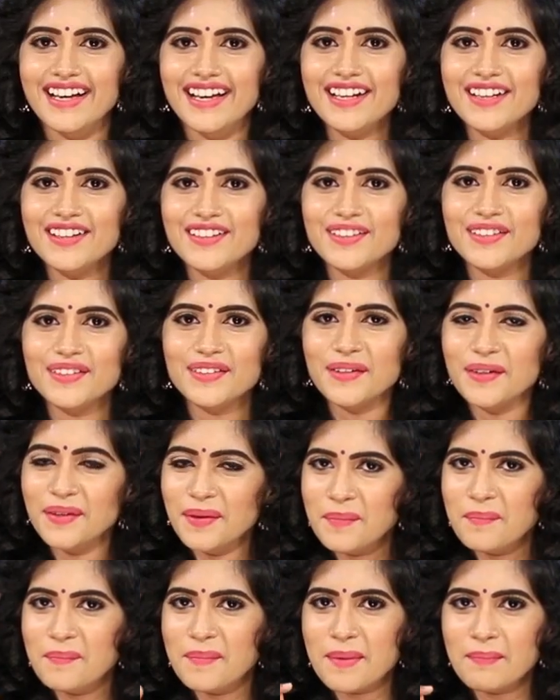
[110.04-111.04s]
హలో
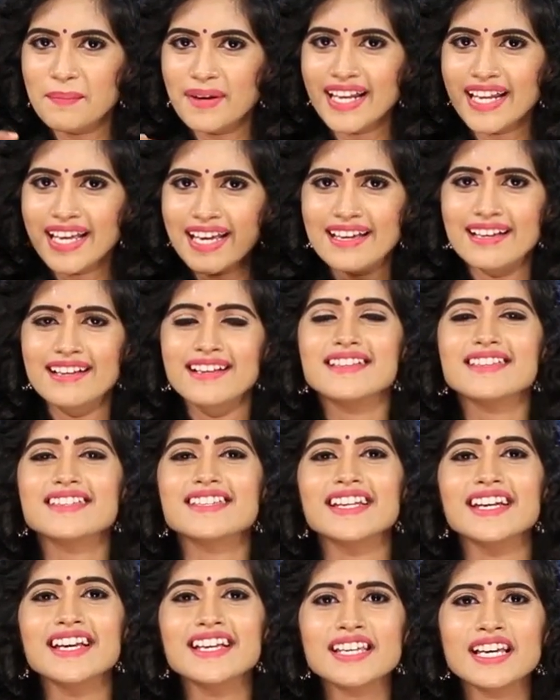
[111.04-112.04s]
మిమ్మల్ని
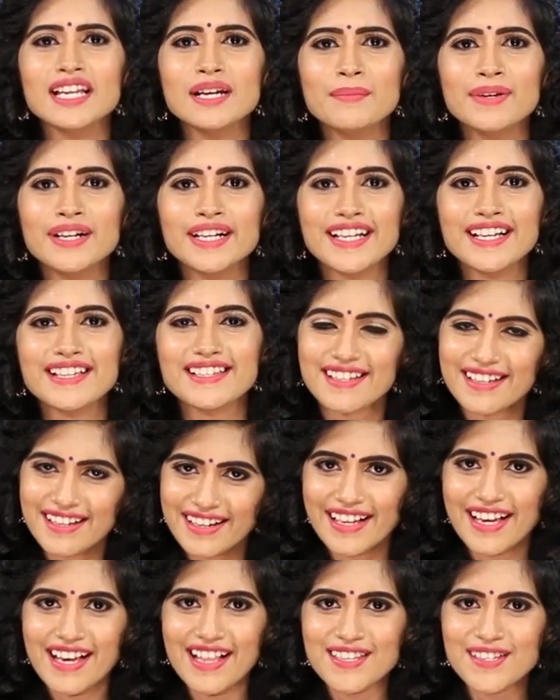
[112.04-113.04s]
సినీ సెలబ్రిటీస్
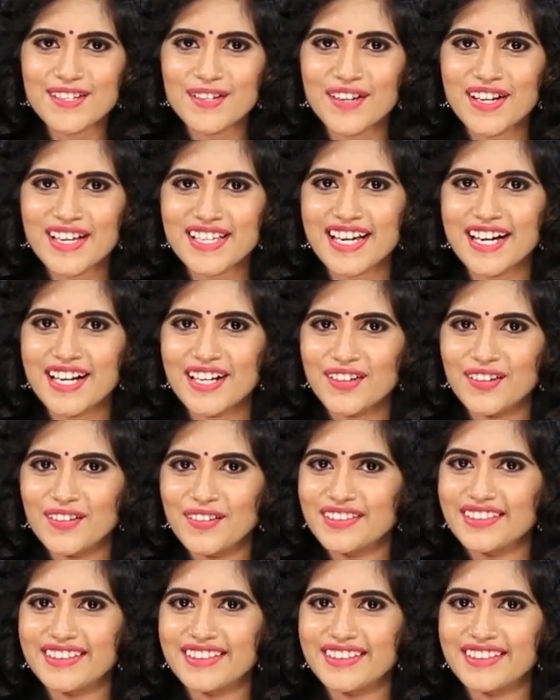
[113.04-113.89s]
రియల్ స్టోరీస్ ఏంటో